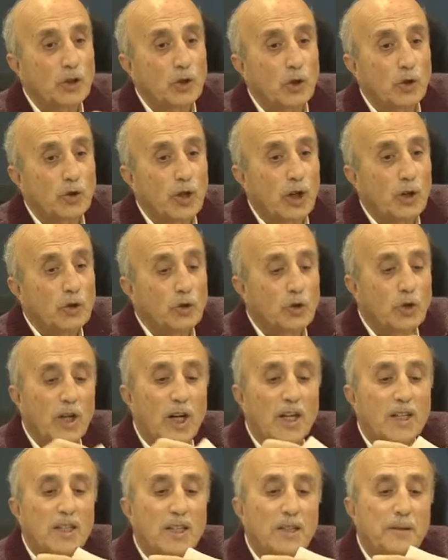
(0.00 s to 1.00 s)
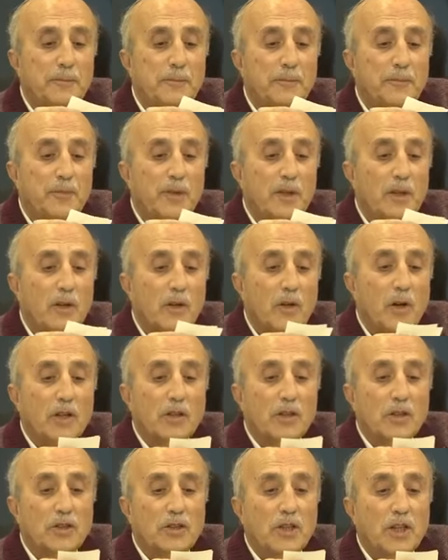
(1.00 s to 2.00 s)
ay sonra üstadı
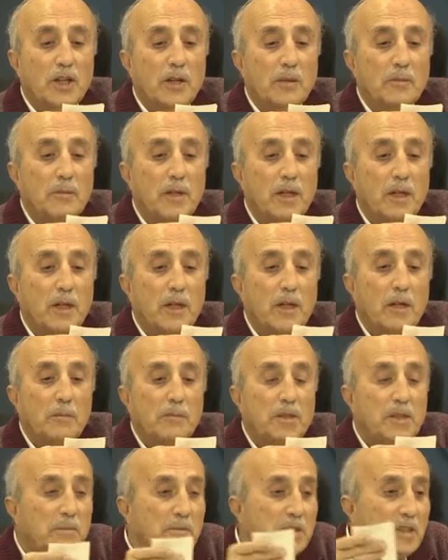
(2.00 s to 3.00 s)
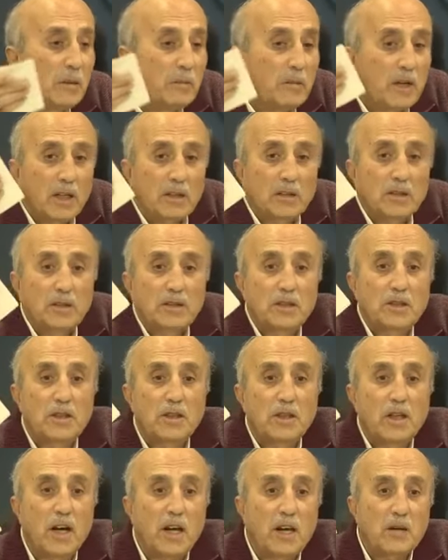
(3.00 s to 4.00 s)
kardeşlerim Bizim cemaat
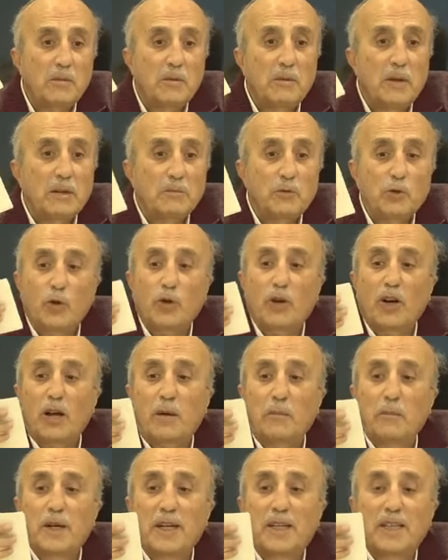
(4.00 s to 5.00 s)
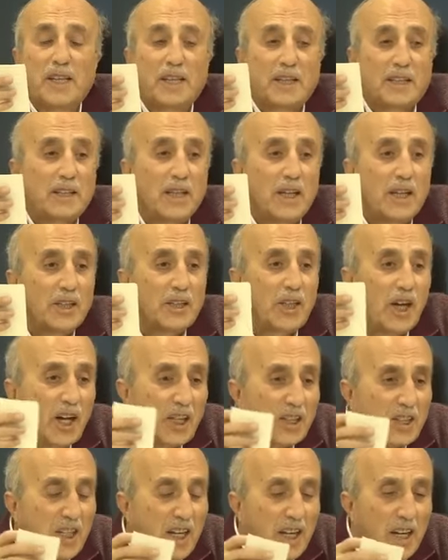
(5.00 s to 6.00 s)
işin garibi ben çok garibime gider.
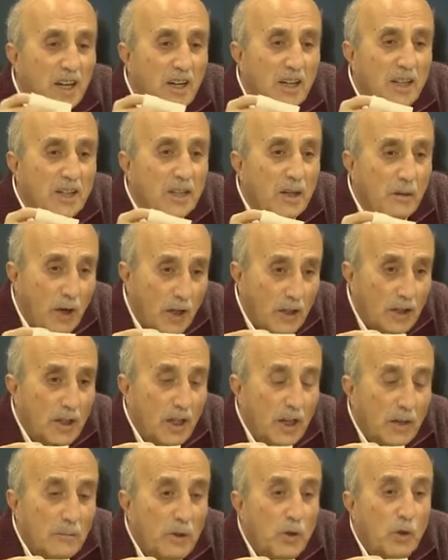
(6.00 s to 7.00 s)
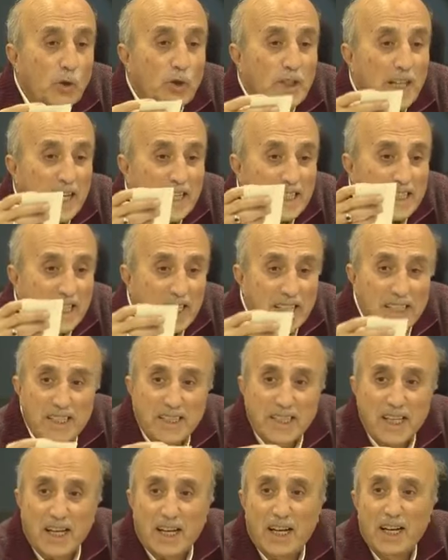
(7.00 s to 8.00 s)
Tarihçi hayatta var.
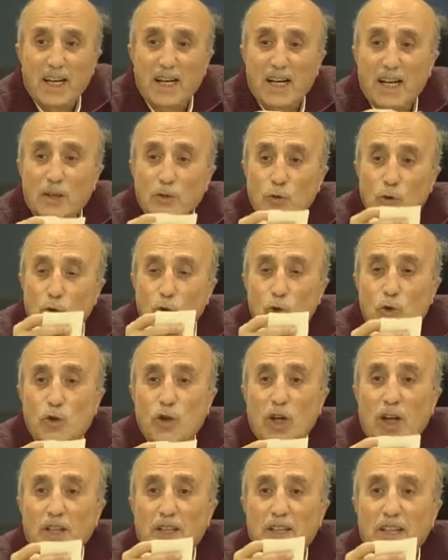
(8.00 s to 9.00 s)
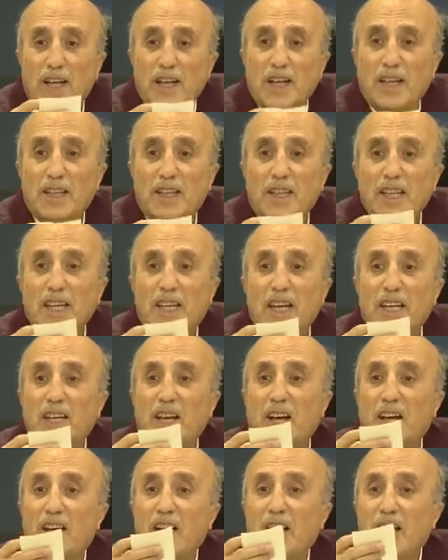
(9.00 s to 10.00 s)
1958'de Nur Üstad'ın
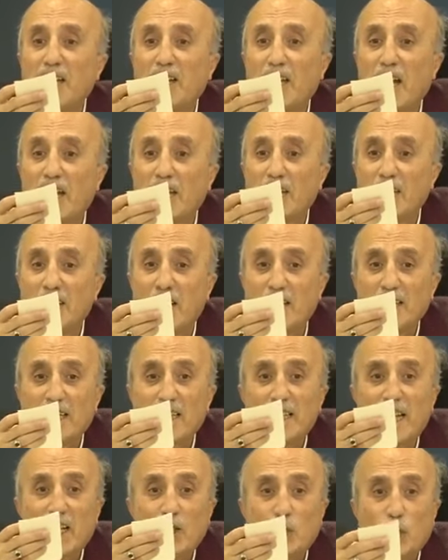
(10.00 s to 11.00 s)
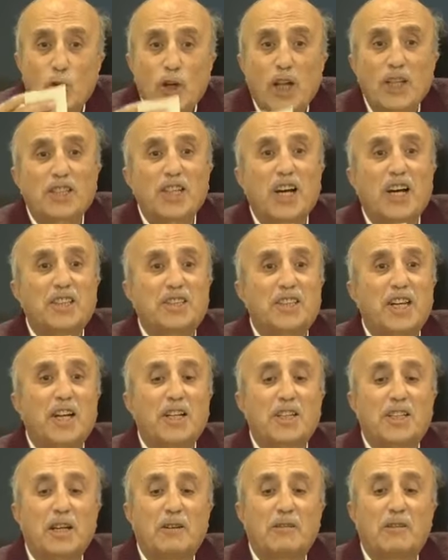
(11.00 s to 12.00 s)
hayattayken yayınlandığı neşir olan tarihçi
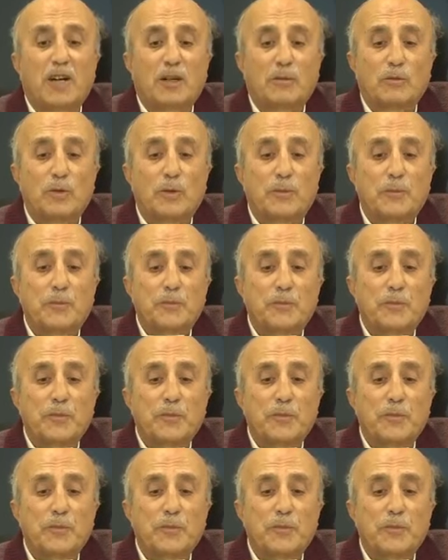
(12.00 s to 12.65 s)
hayatta var bu.